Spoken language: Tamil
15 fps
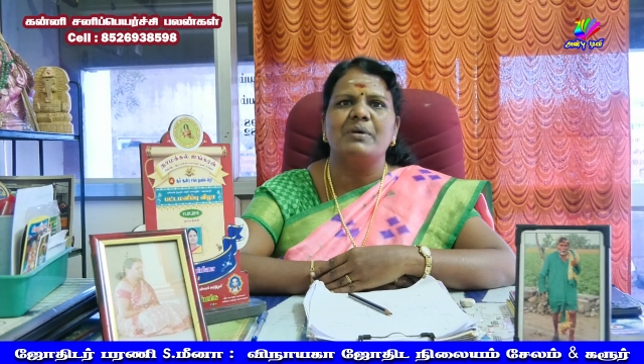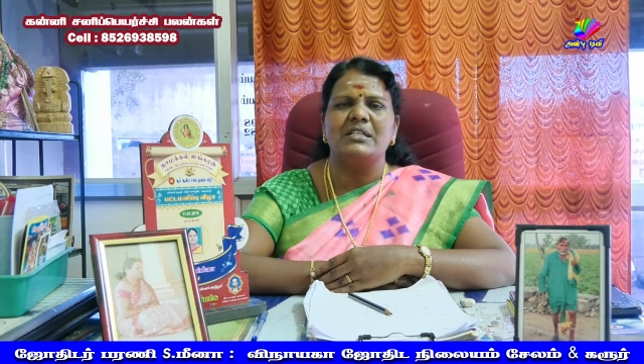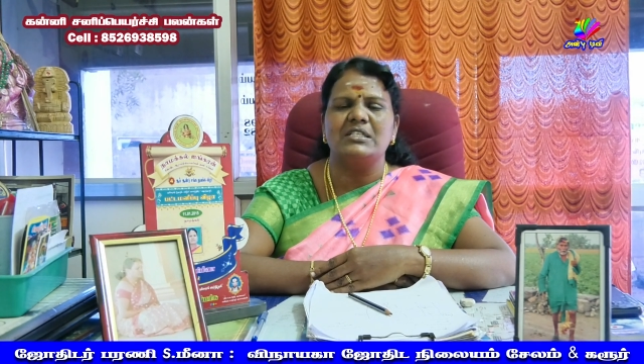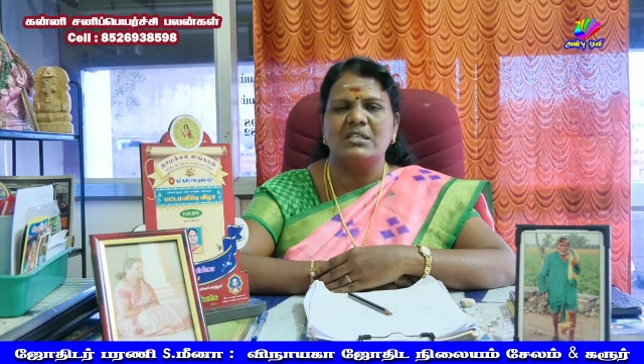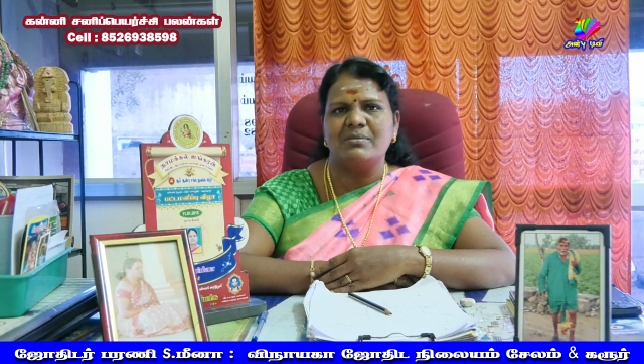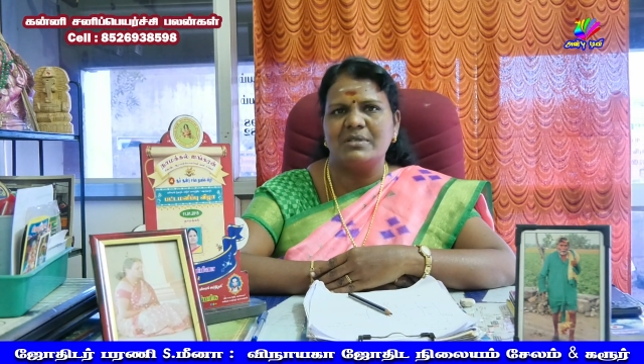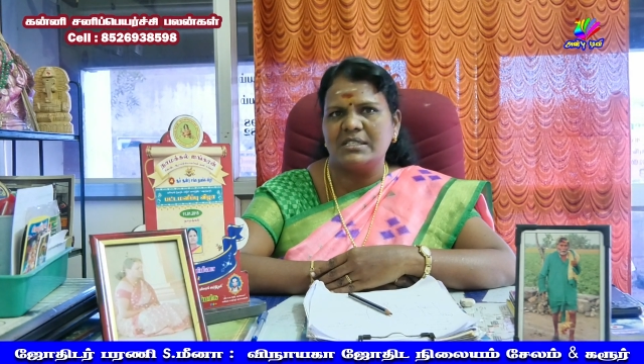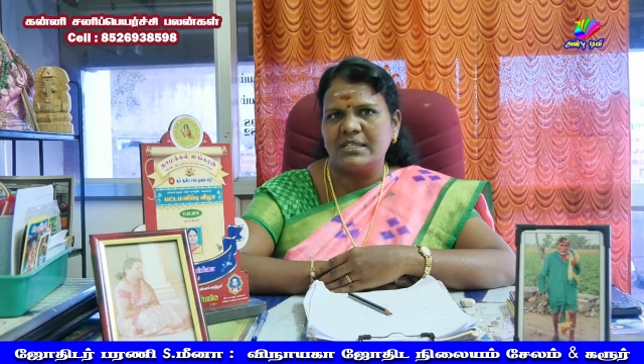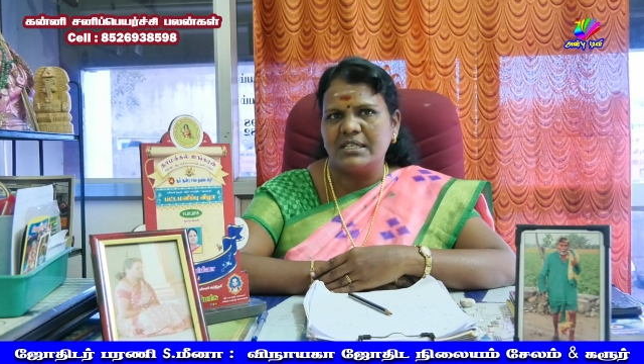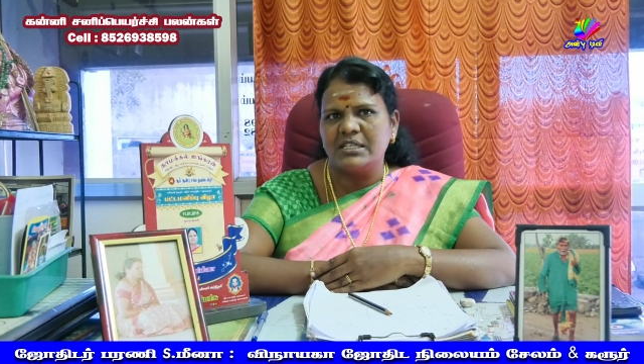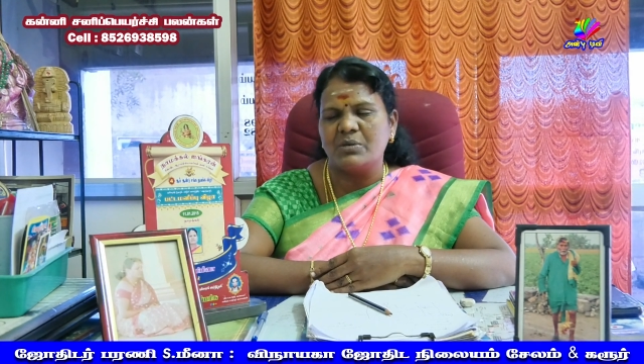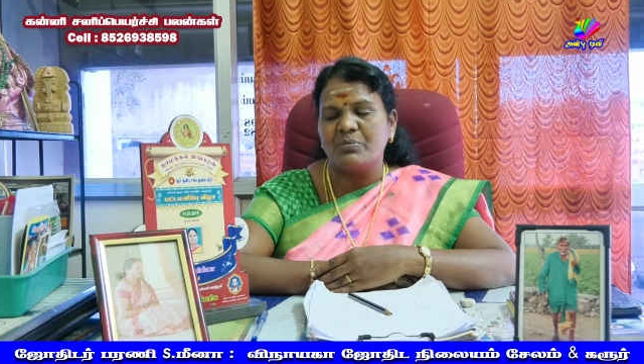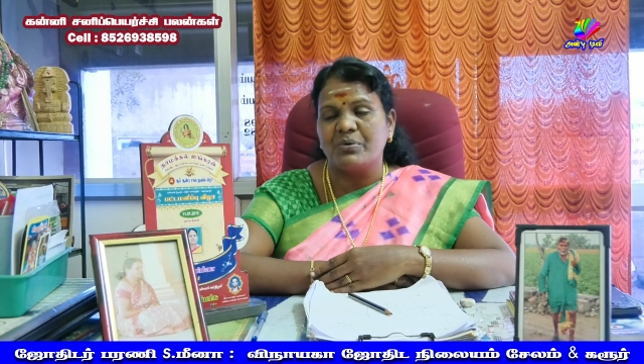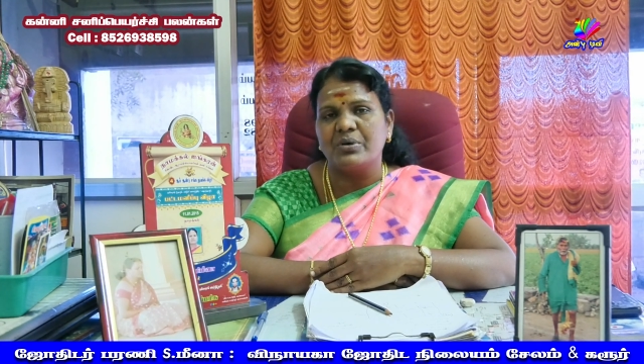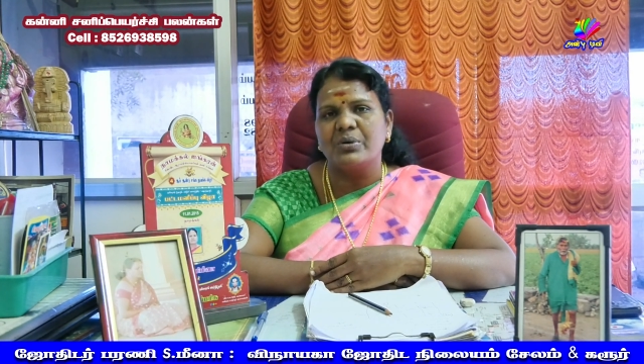பஞ்சம
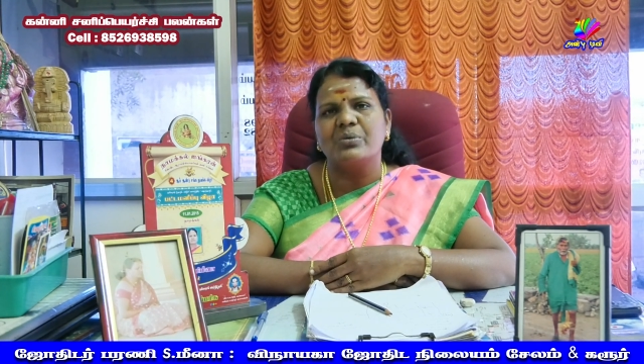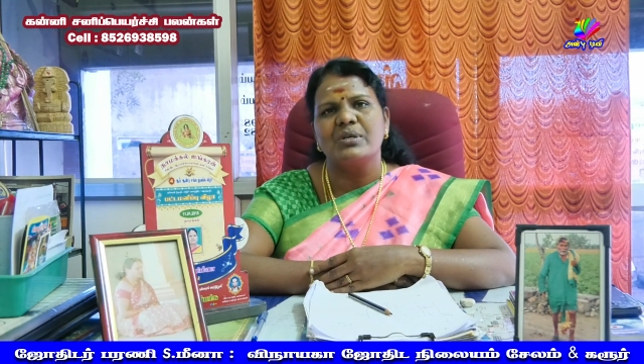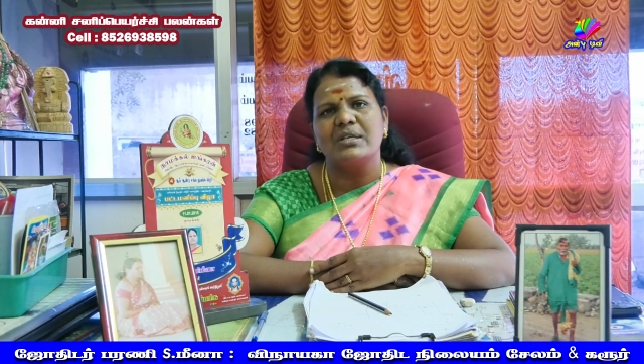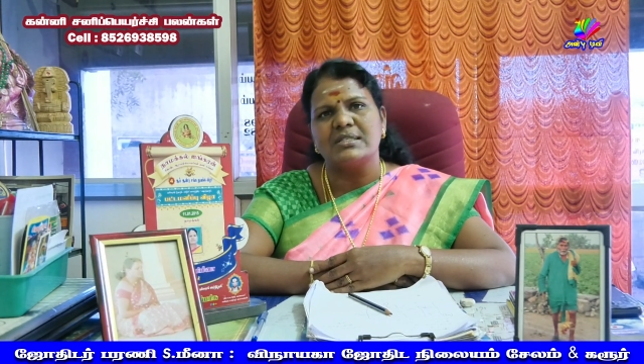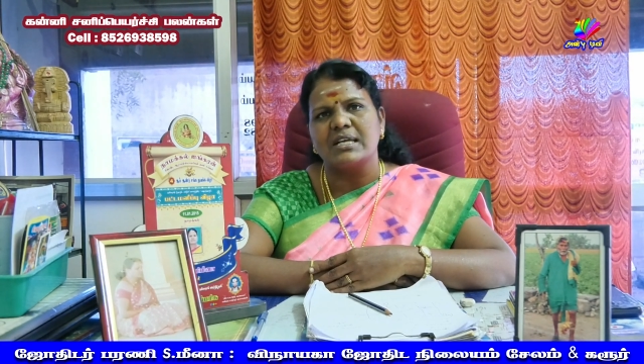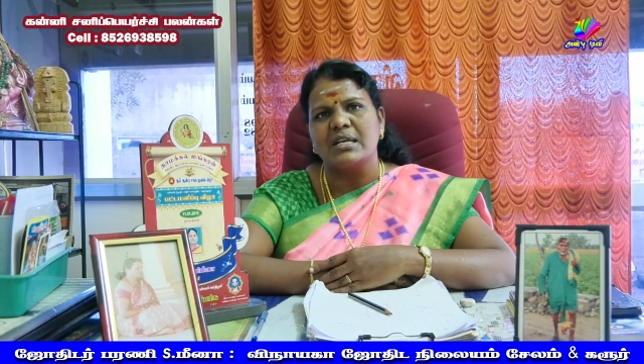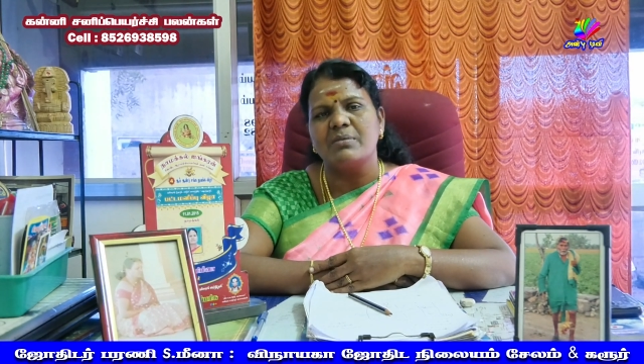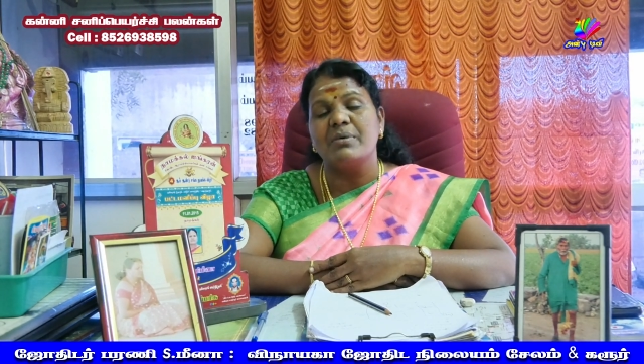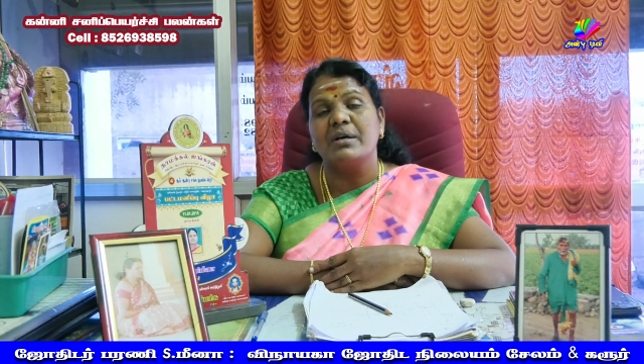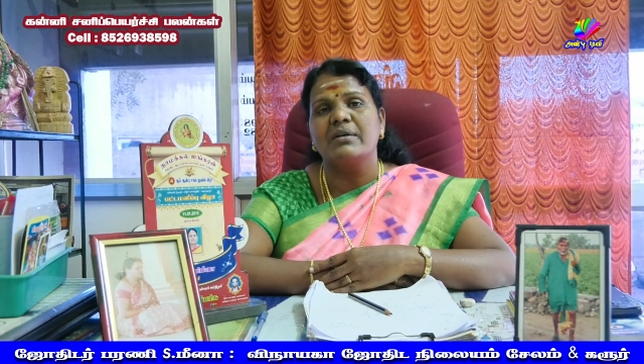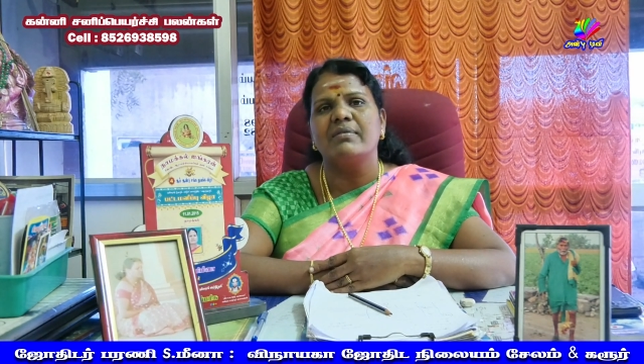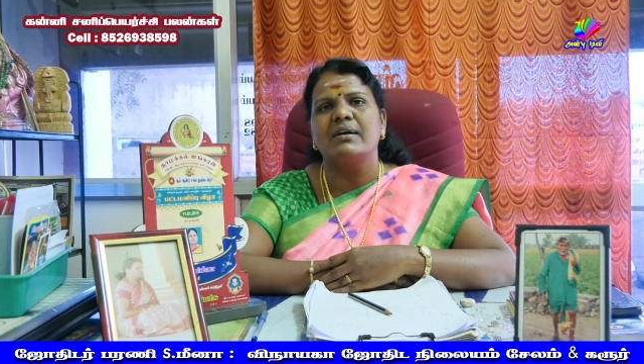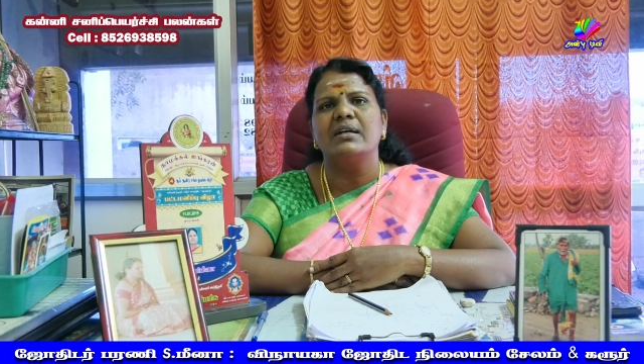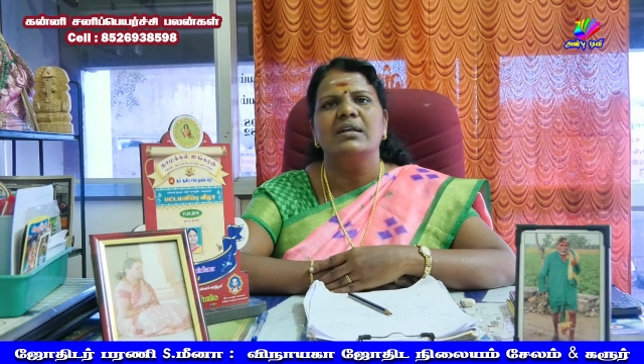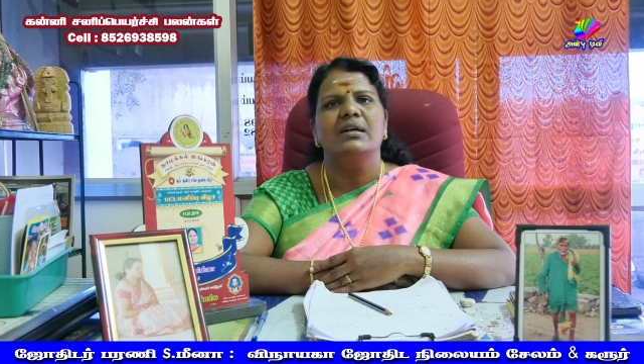சனிக்கு போகக்கூடிய சனி
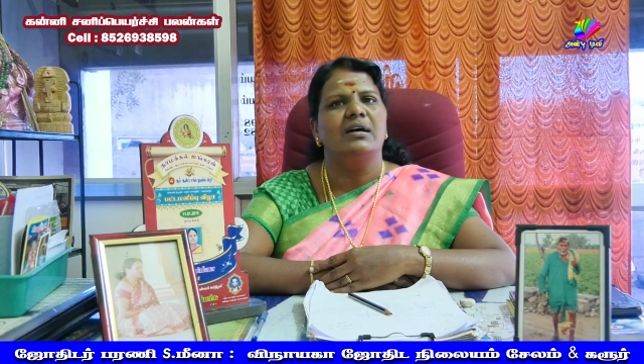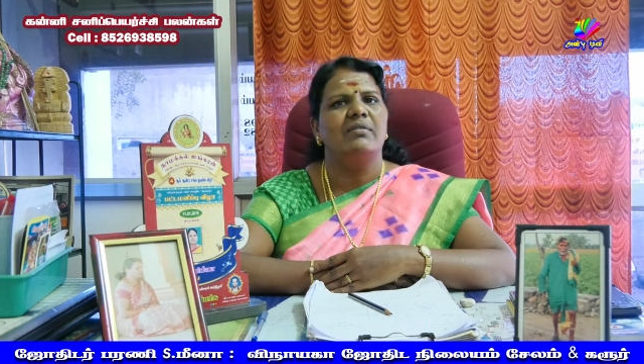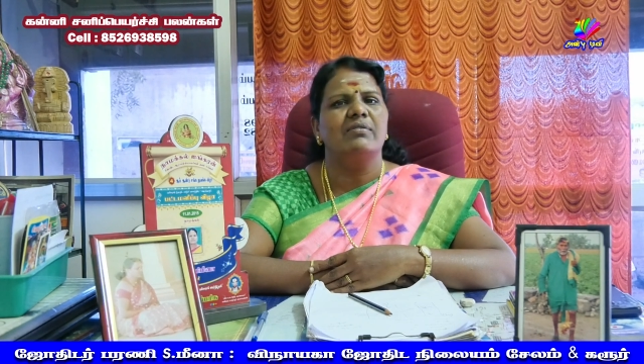பகவான்